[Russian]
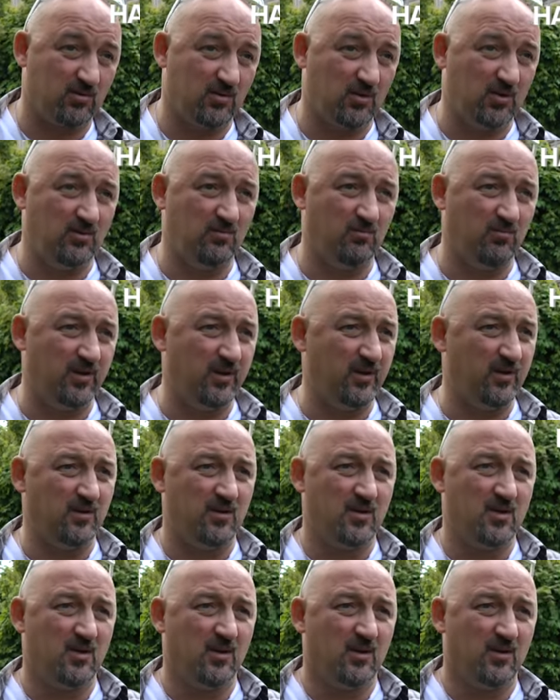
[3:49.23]
И мы
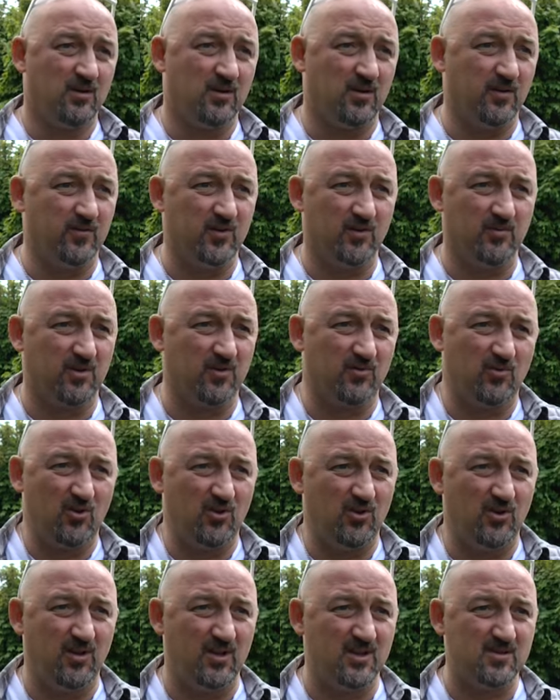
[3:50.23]
давным-давно
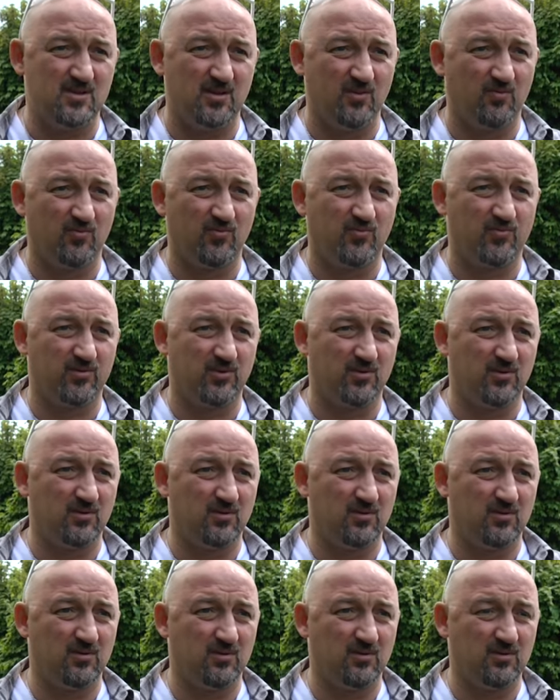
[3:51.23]
не ездим в
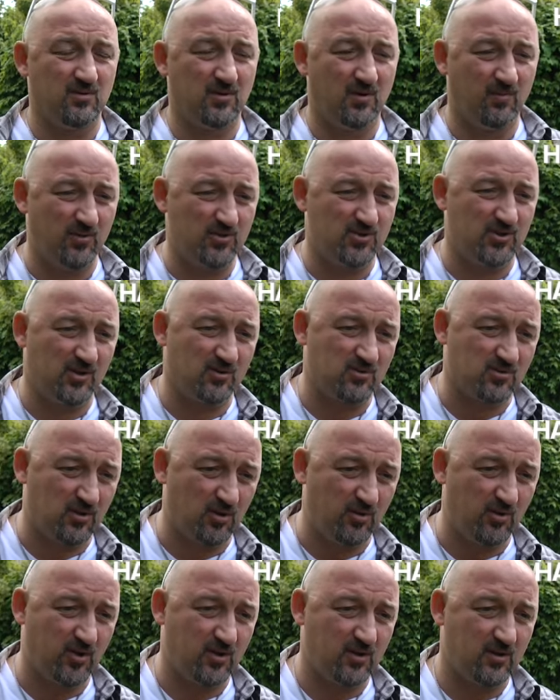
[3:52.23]
э, обычных
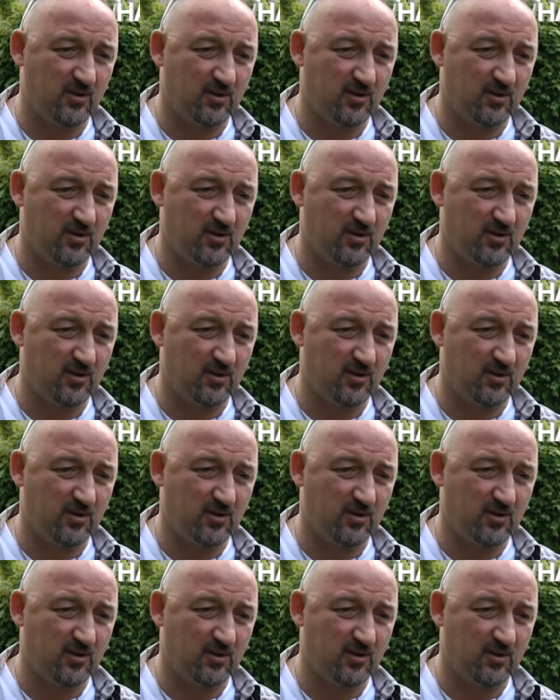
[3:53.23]
условиях.